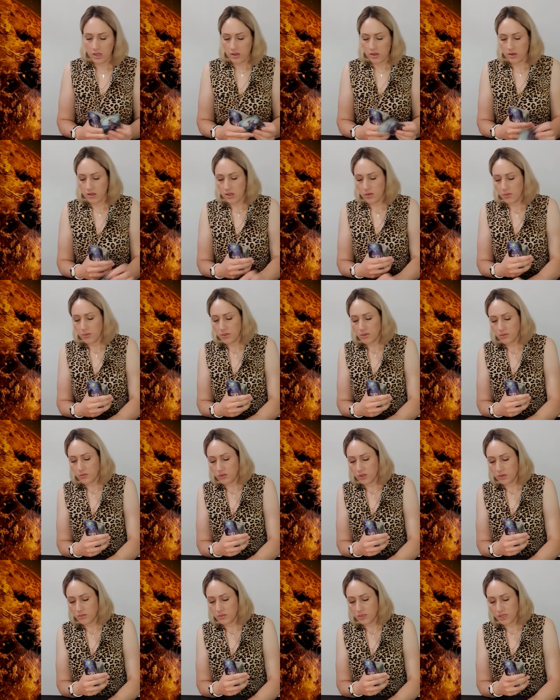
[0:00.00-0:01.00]
Давайте
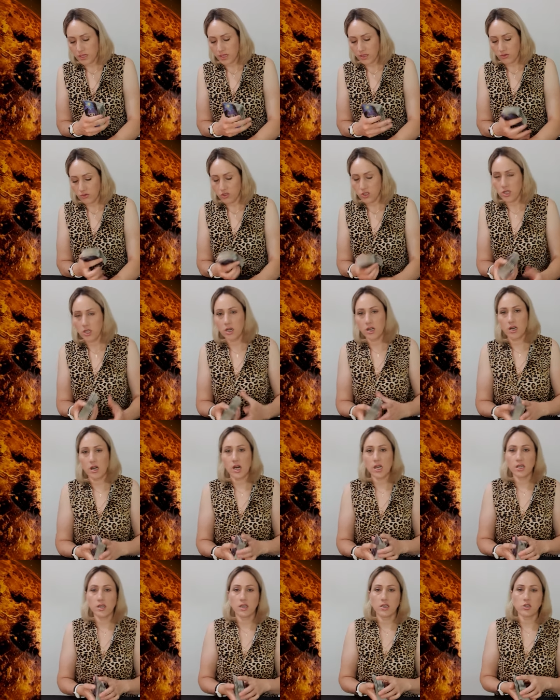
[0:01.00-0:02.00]
посмотрим следующая
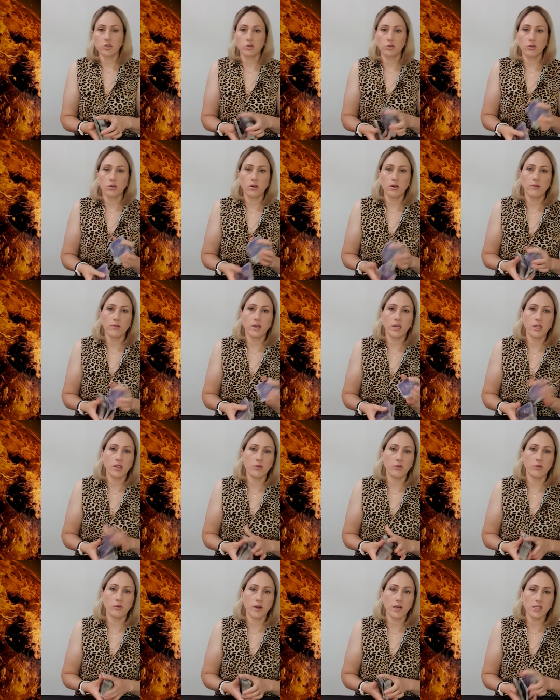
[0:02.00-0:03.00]
карта, что говорит
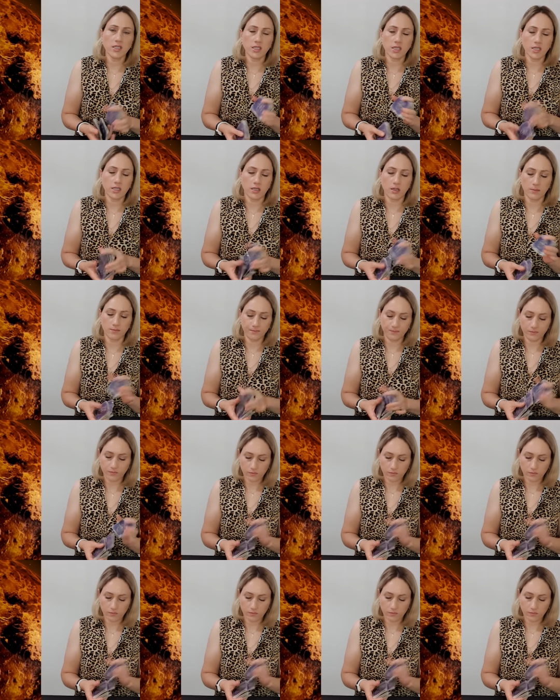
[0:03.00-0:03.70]
у вас это –